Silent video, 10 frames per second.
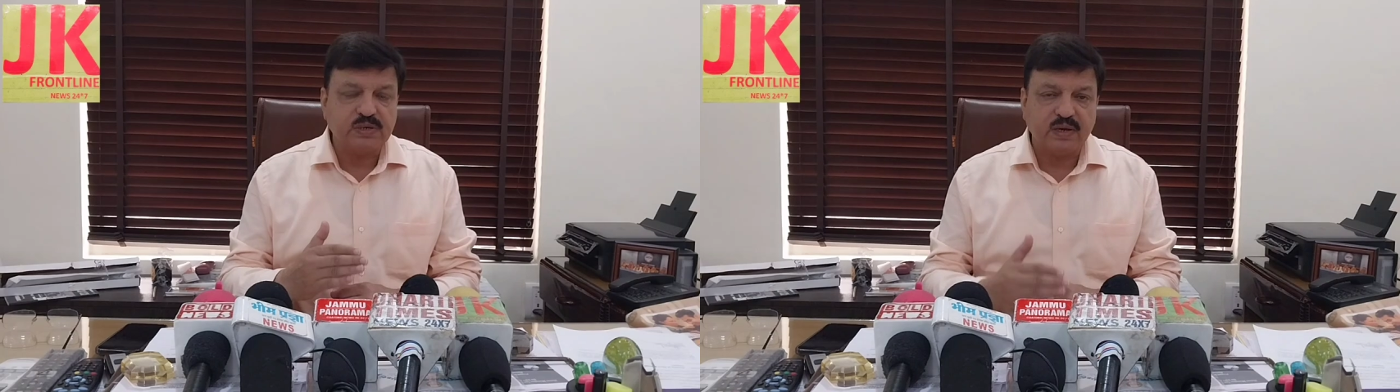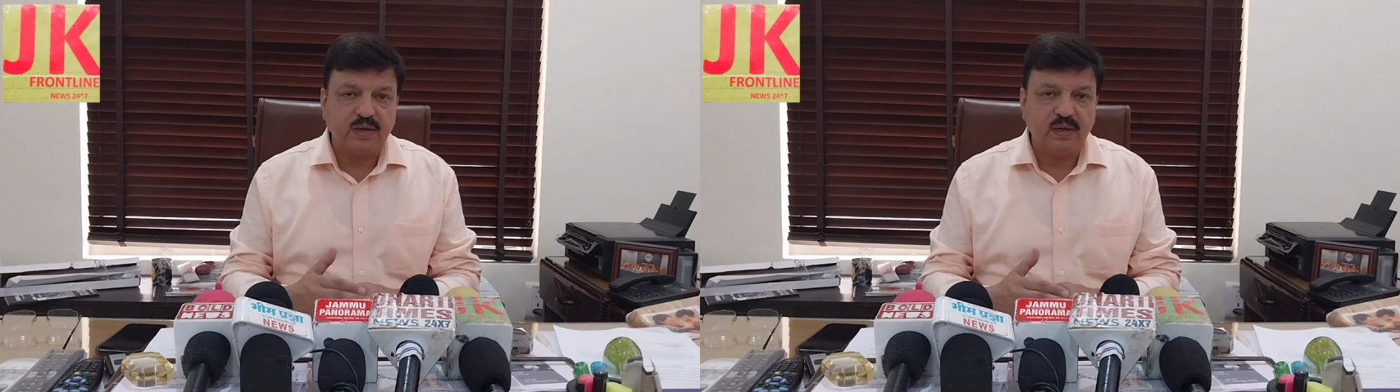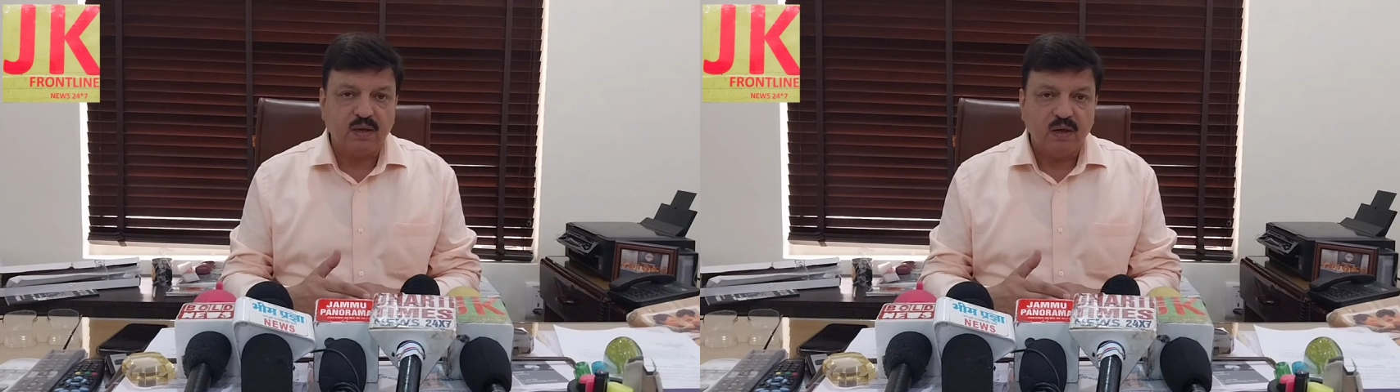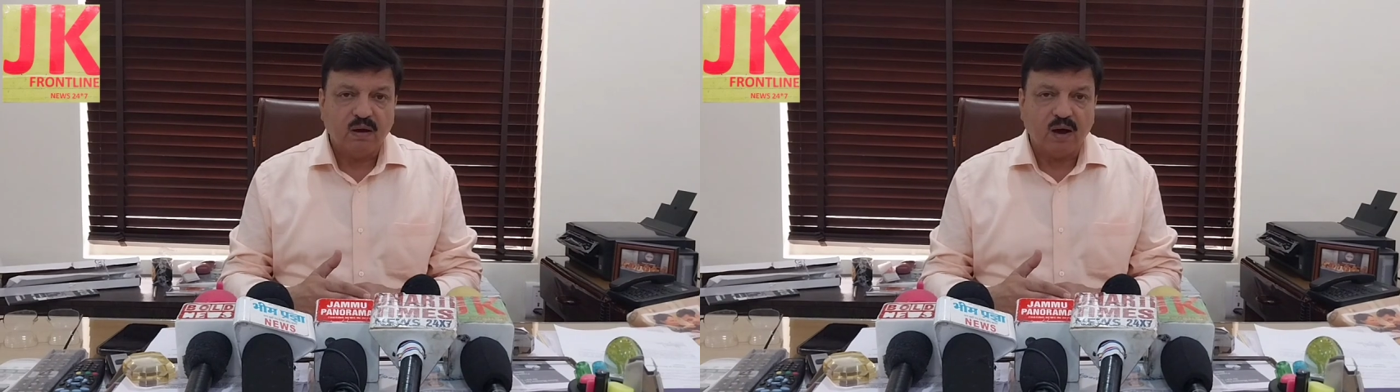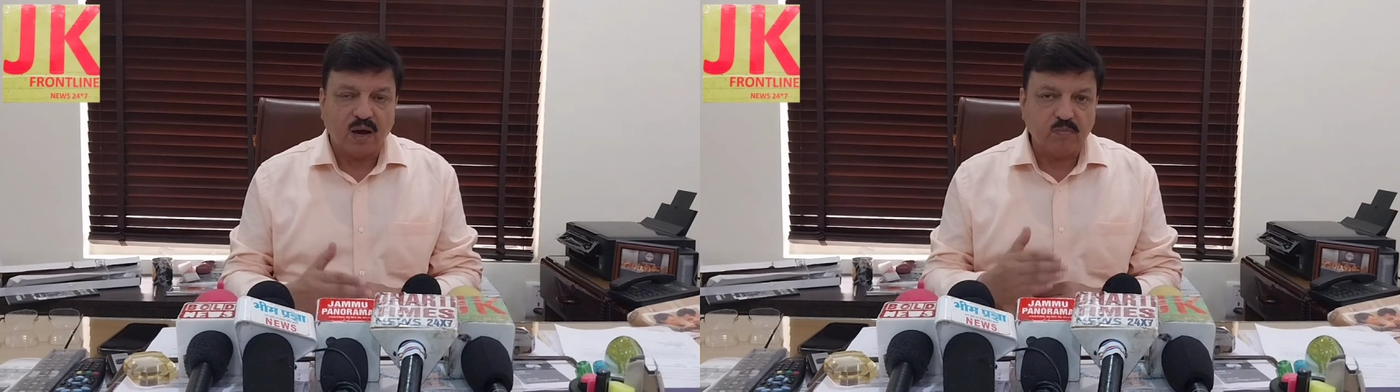चाहिए
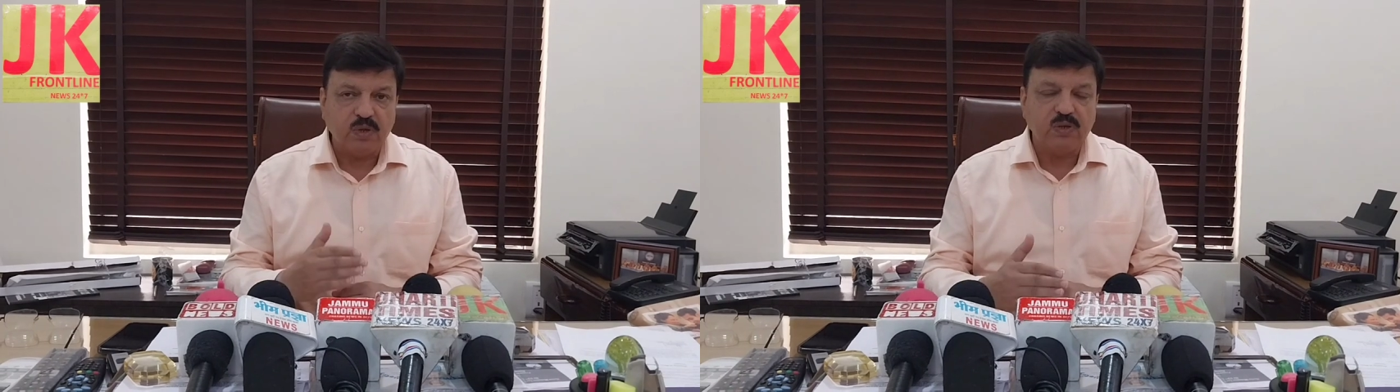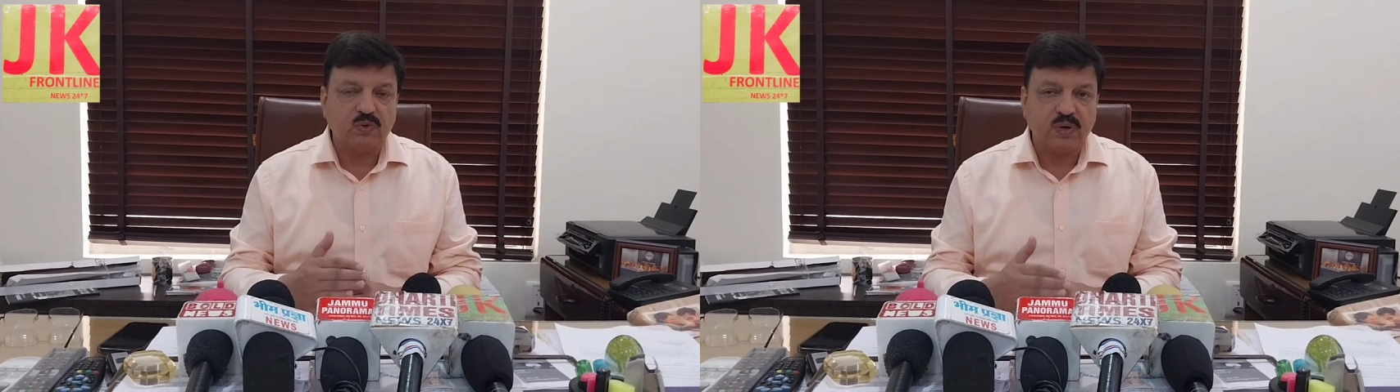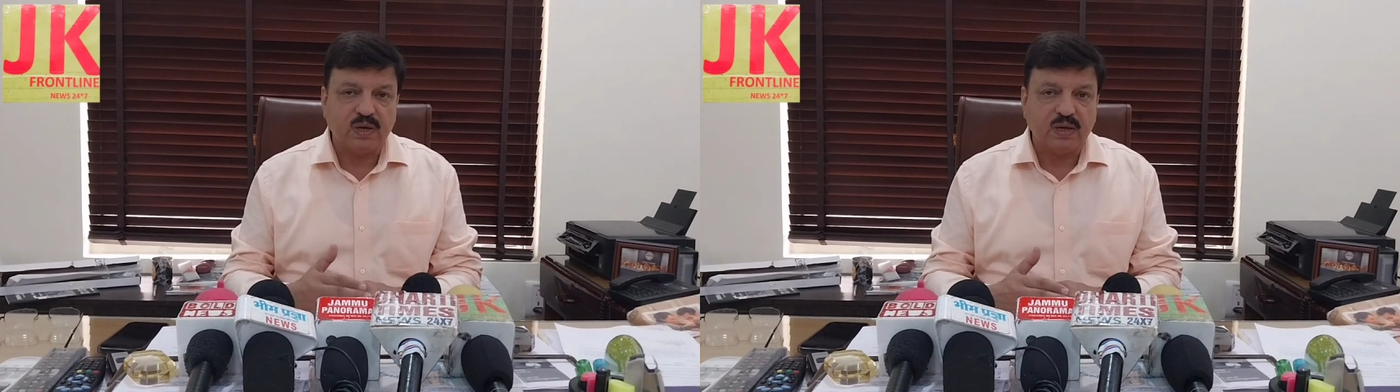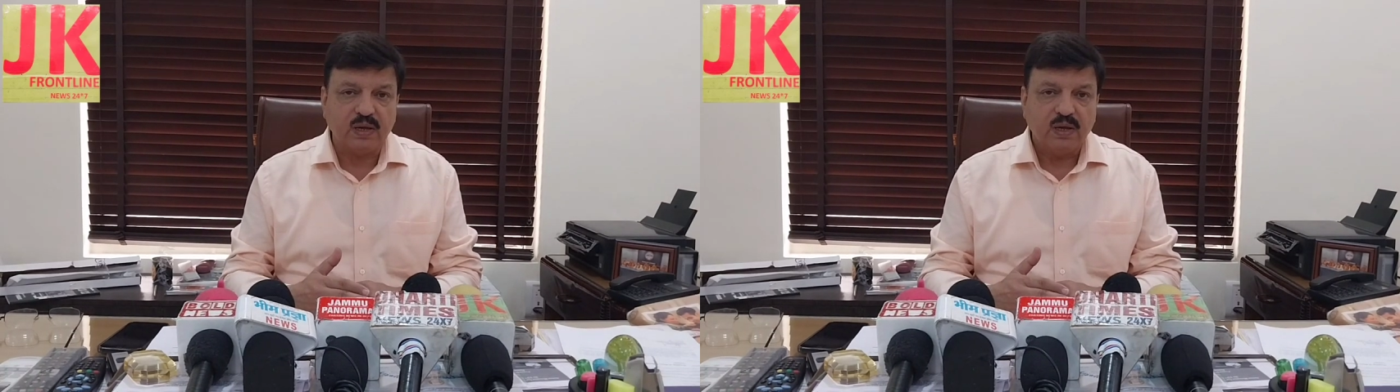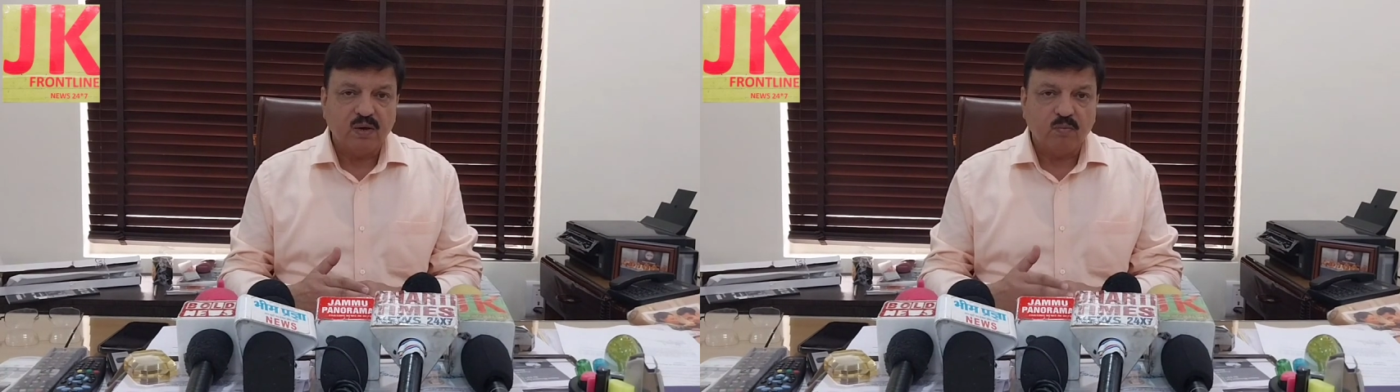आर्मी जो है
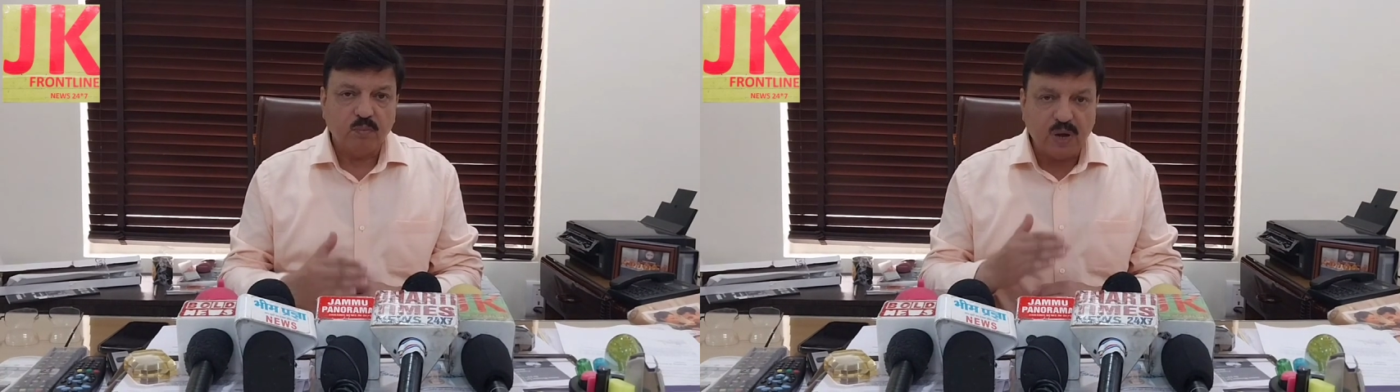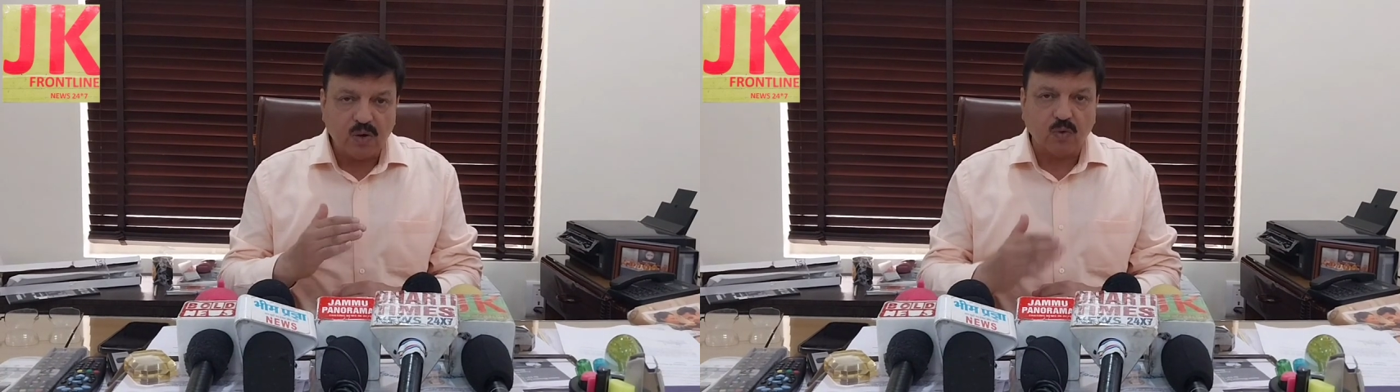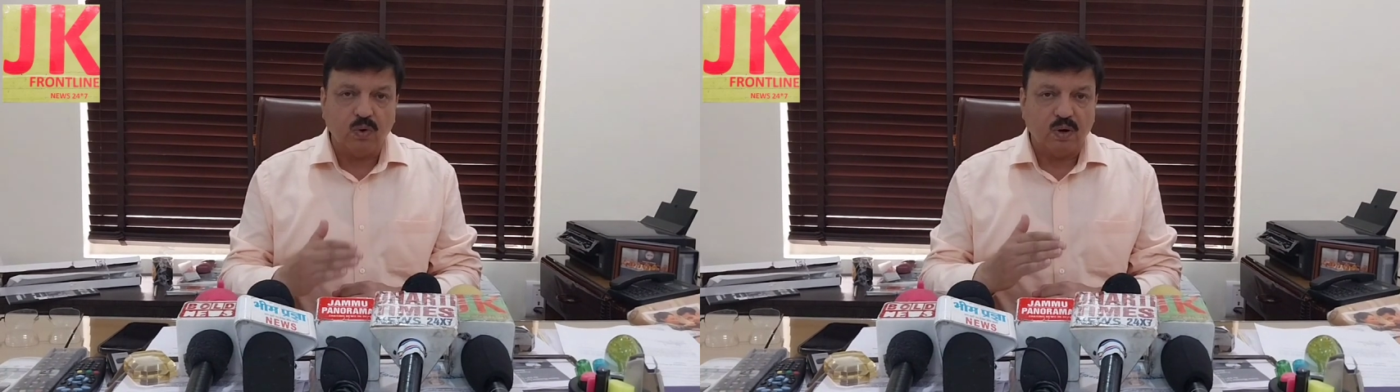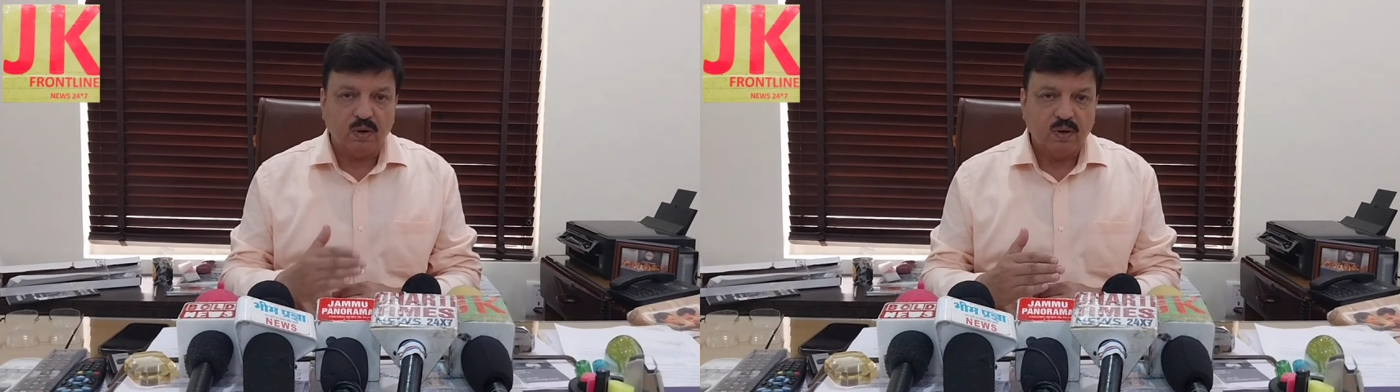बिल्कुल